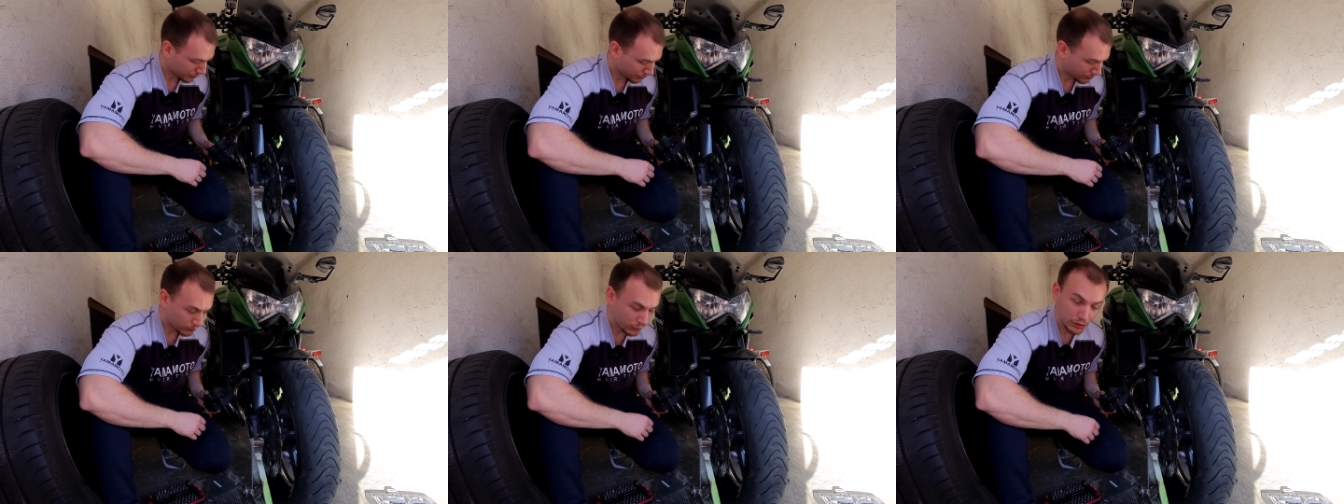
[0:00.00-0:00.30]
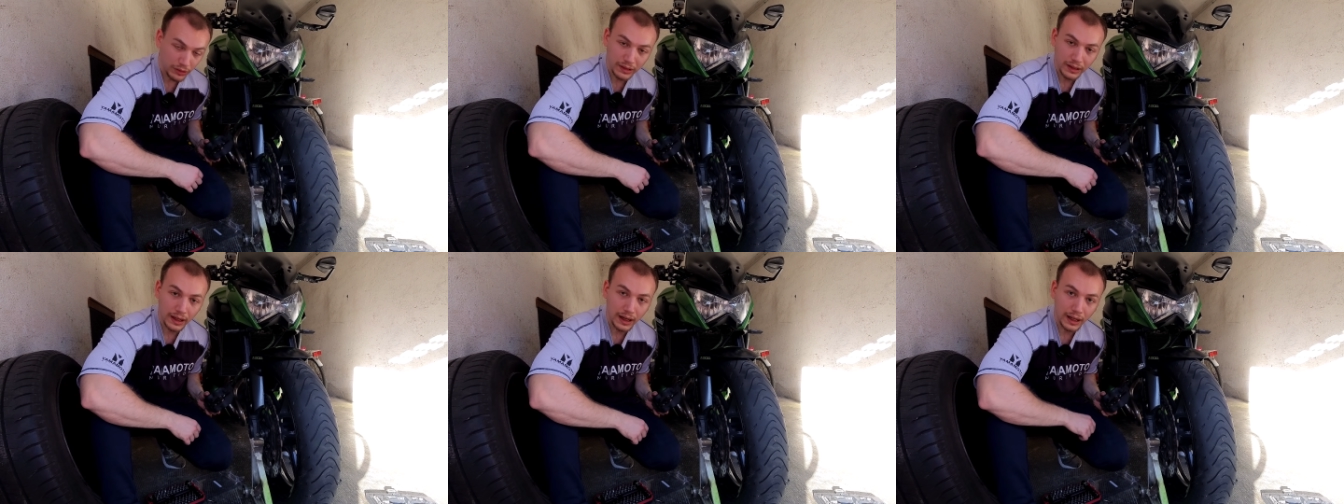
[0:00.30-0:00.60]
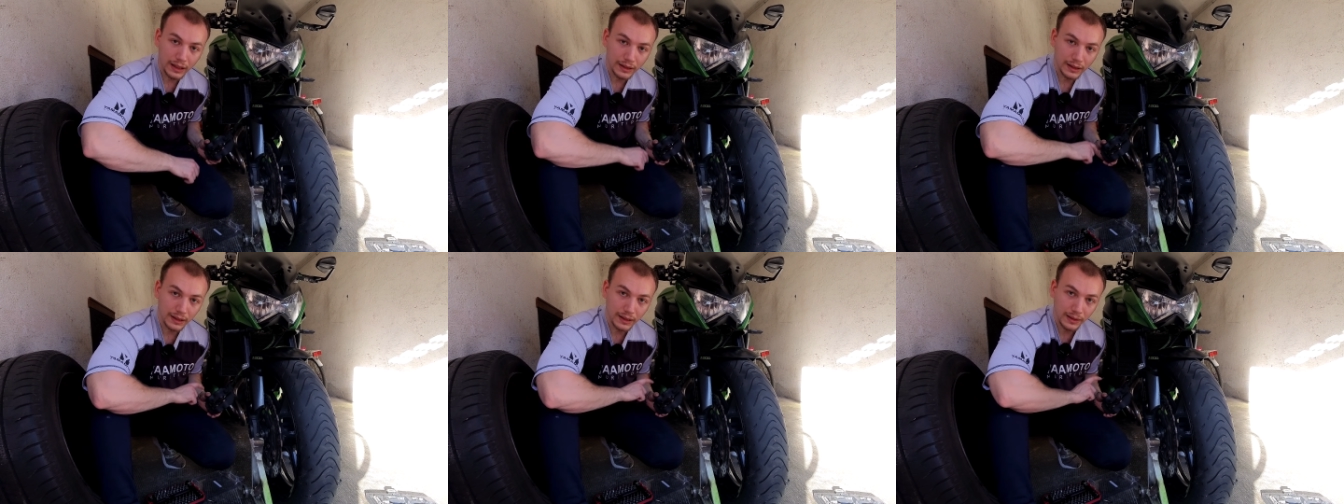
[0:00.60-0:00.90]

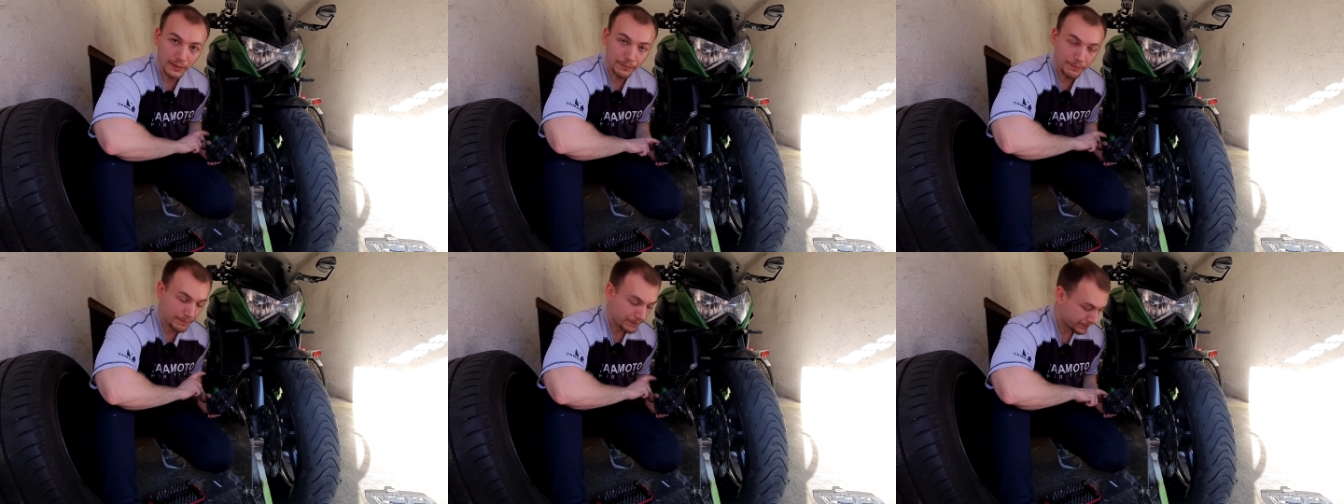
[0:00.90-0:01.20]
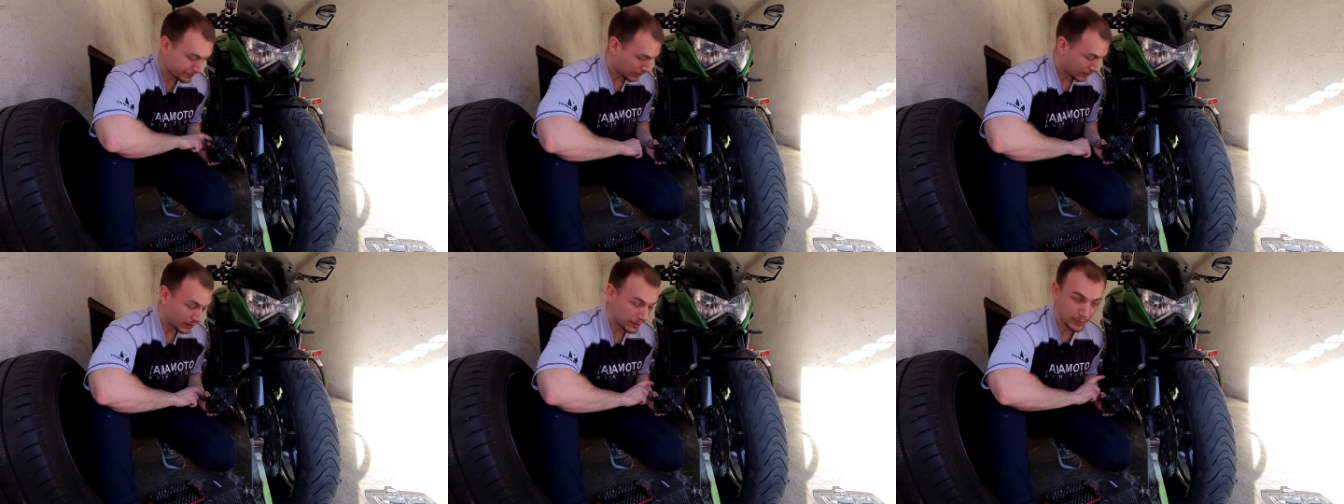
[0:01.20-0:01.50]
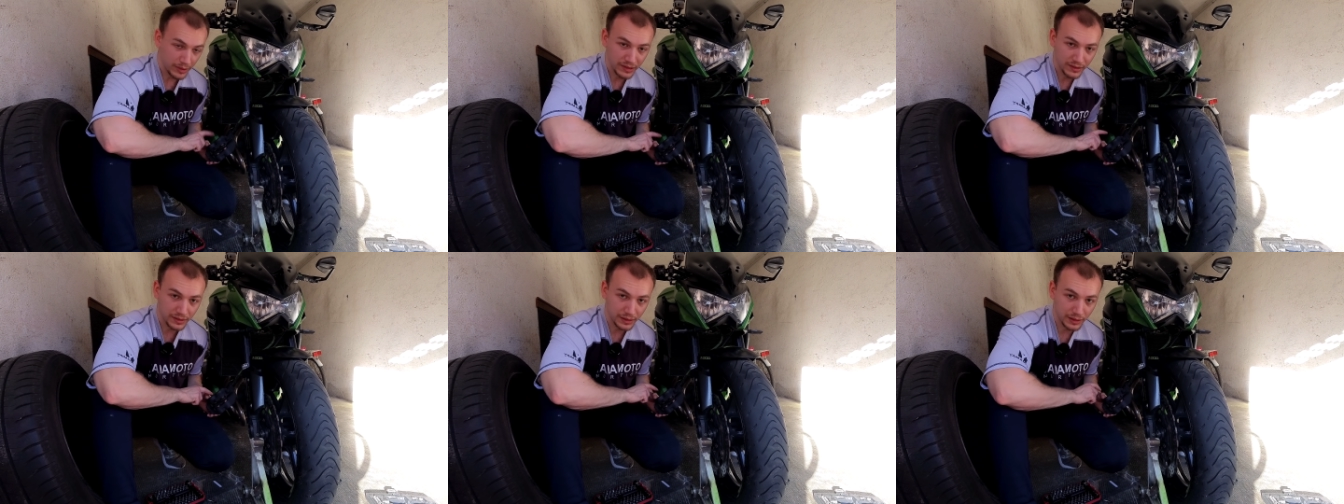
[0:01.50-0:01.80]
smontate le
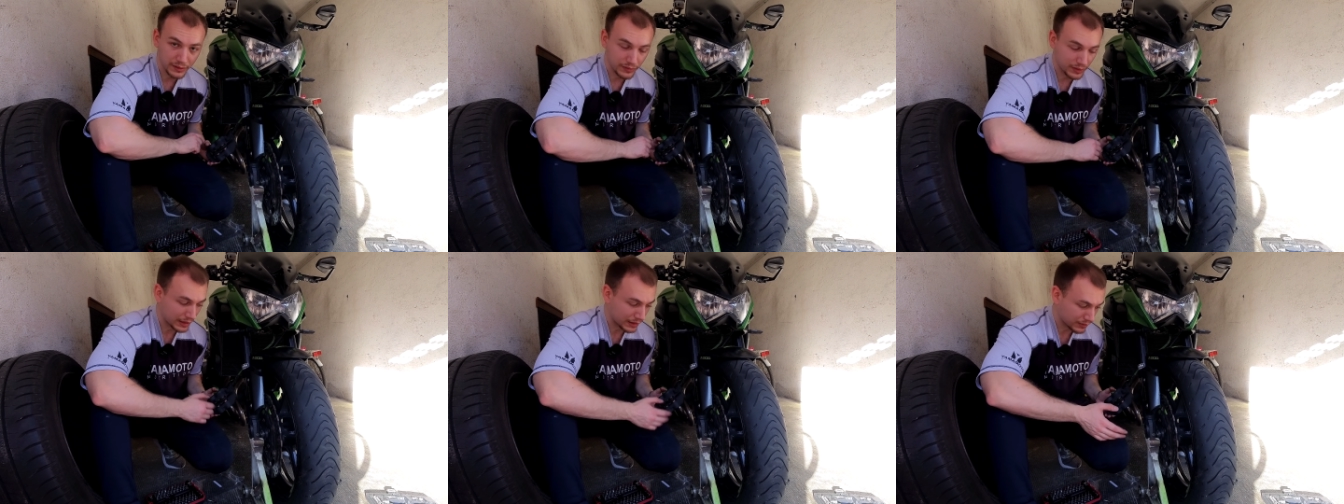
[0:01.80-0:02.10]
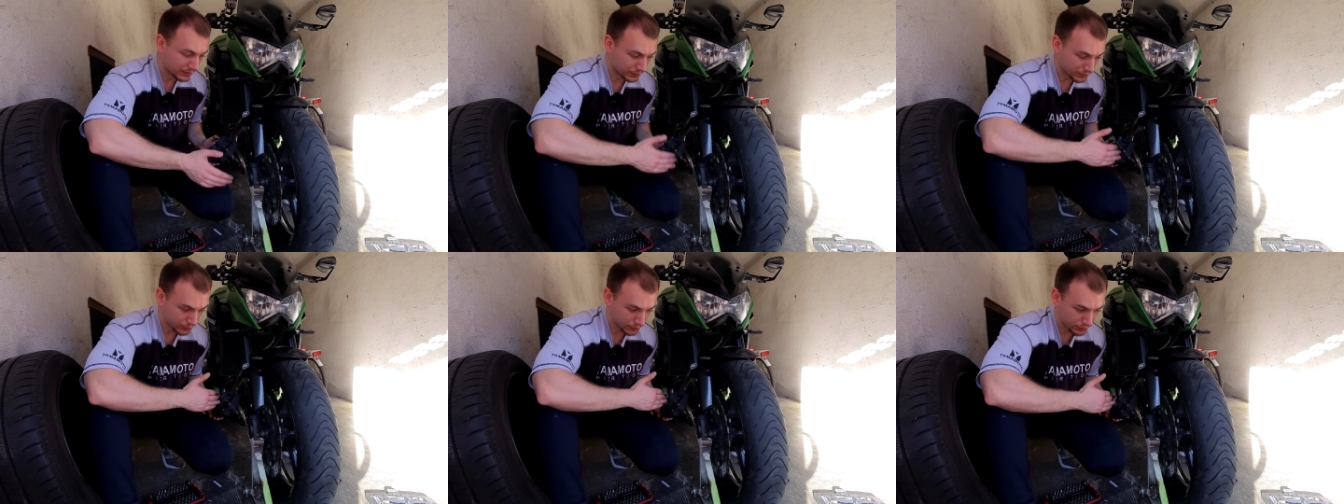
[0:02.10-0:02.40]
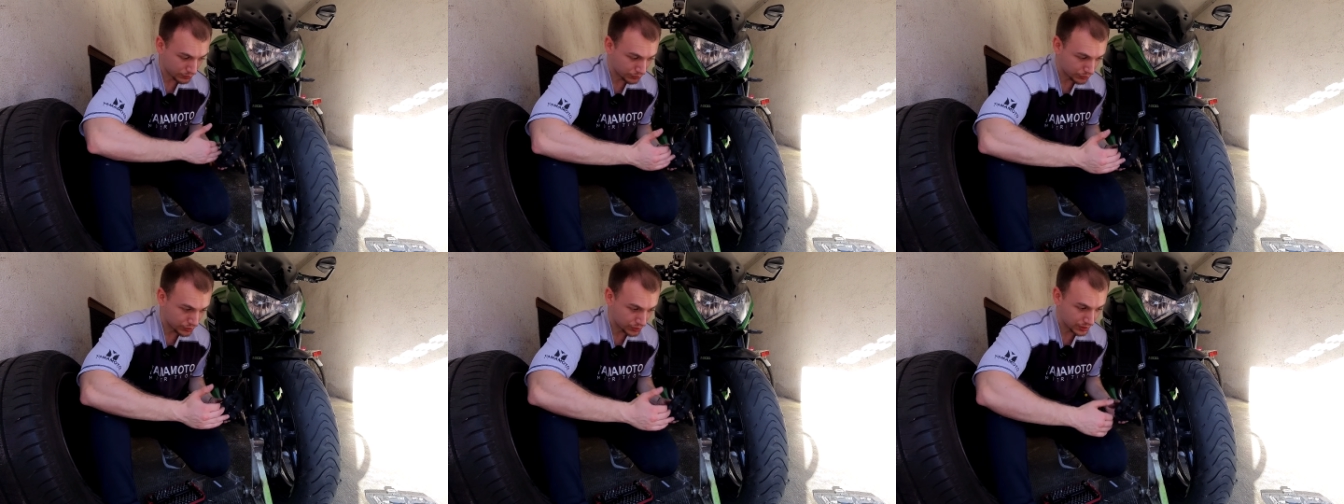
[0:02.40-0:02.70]
pinze dei freni se no
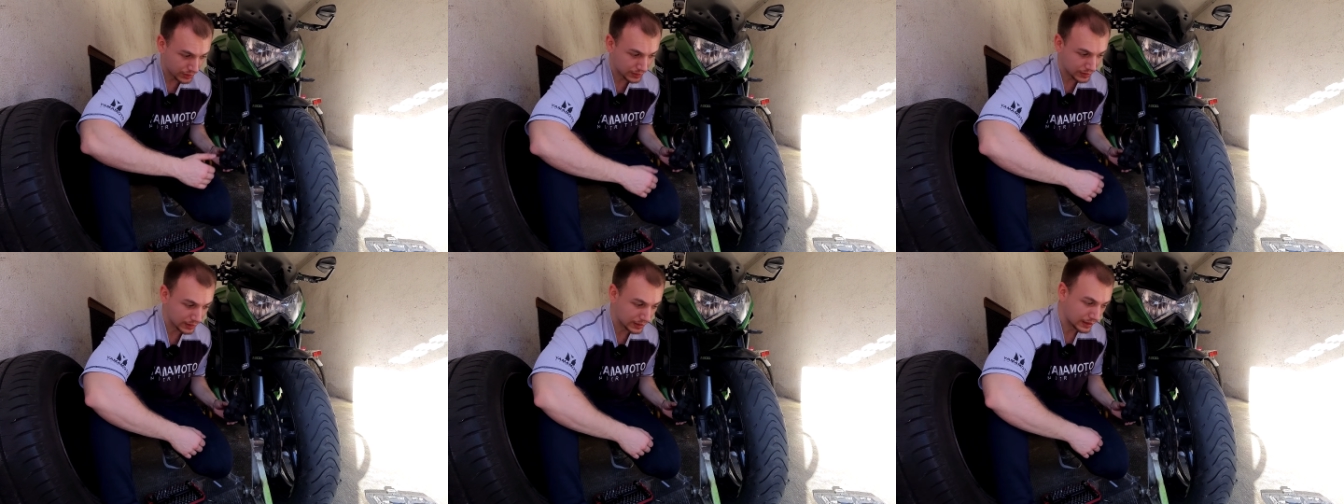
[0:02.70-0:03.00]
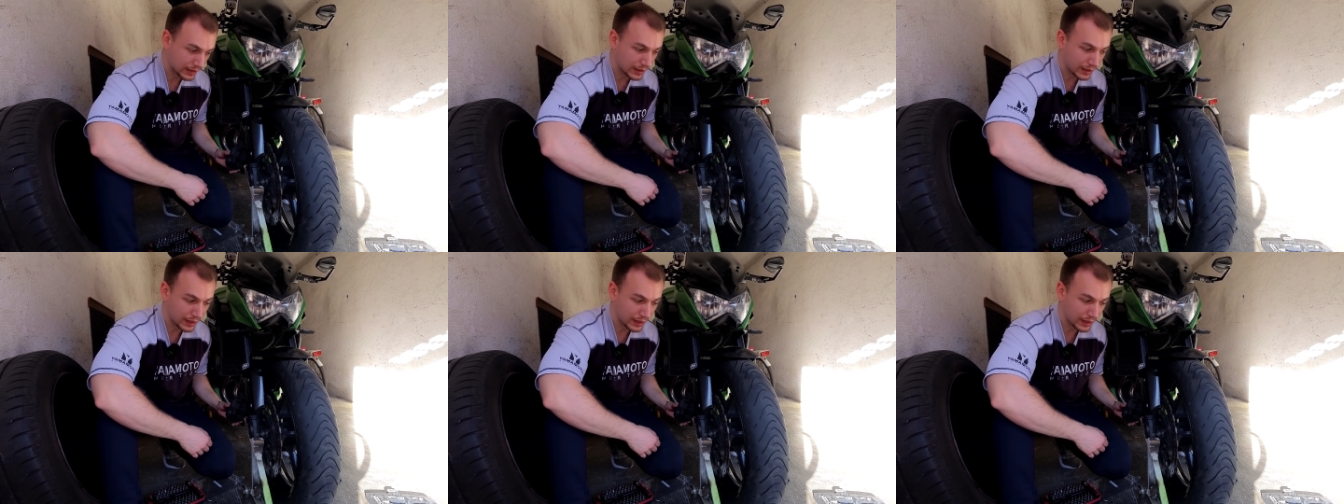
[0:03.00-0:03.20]
non riuscite